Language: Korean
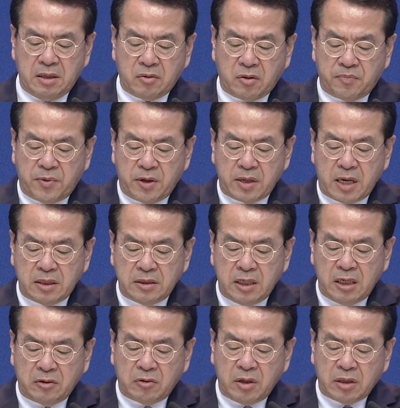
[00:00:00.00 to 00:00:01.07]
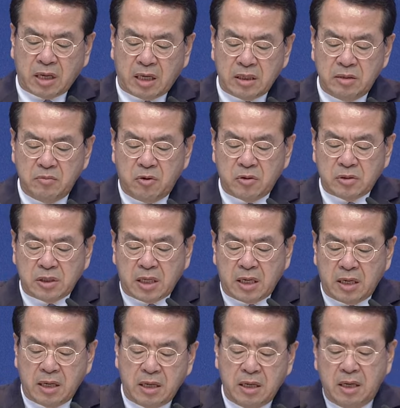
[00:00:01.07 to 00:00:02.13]
또 평강제일교회 담임
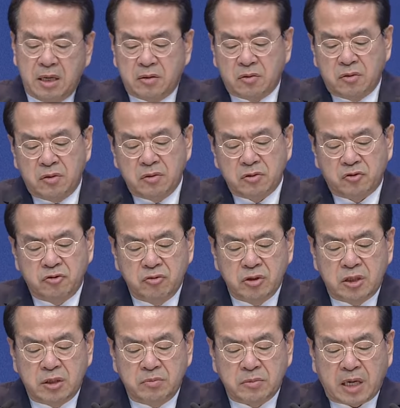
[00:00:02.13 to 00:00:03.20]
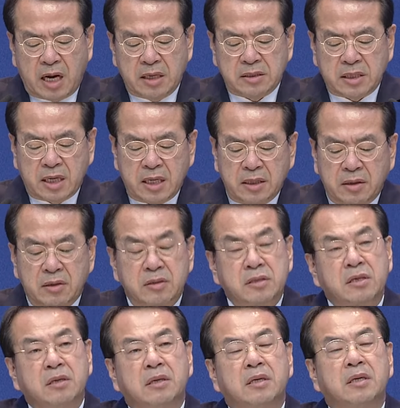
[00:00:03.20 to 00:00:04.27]
목사로 중심 강사가
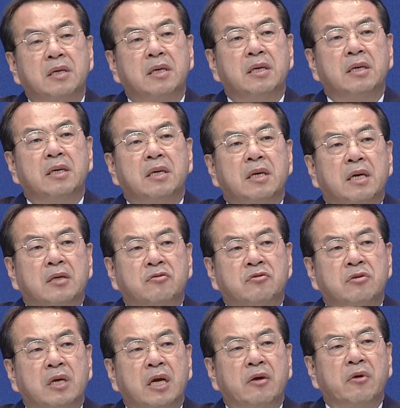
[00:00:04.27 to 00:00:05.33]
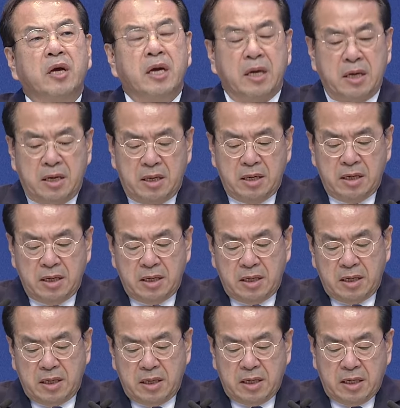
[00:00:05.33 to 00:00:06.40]
되어서 국내외
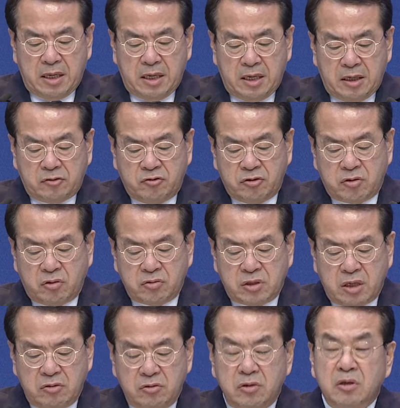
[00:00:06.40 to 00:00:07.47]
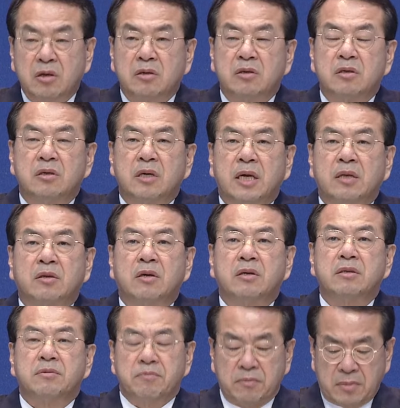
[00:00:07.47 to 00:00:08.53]
구속사 운동을
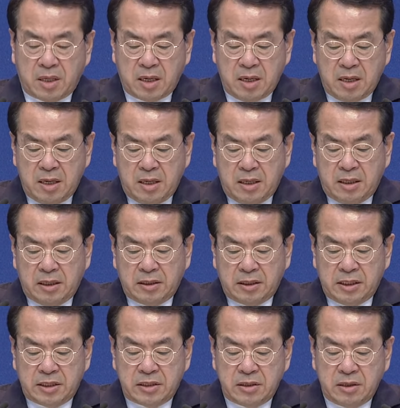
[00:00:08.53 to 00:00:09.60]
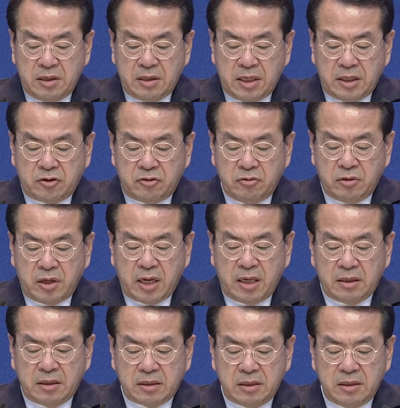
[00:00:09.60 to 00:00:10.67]
했던 어, 이승연의
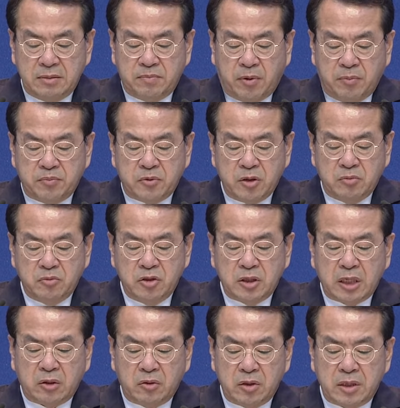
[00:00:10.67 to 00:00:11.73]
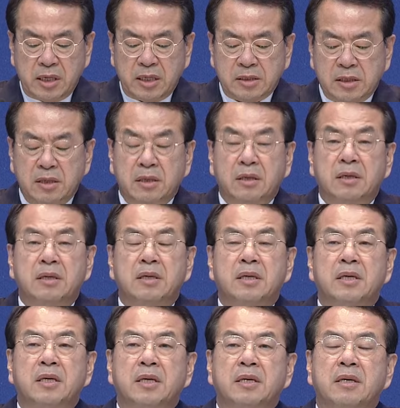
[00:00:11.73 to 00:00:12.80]
중대한 그 법적 문제로 인해서
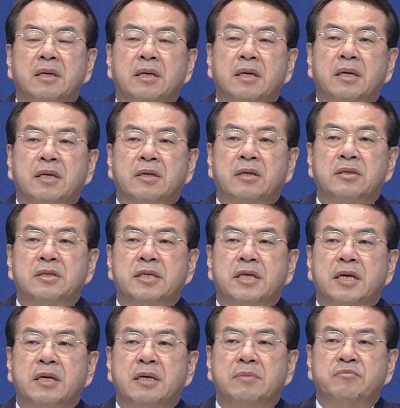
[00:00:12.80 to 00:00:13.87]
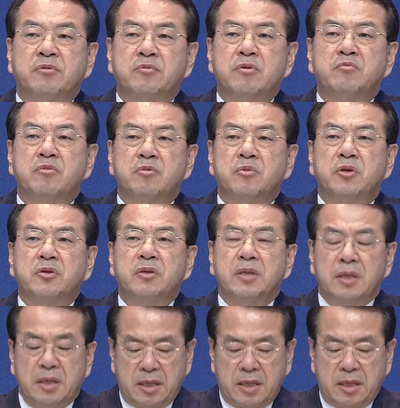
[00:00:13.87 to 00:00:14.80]
어, 현재 부분 부분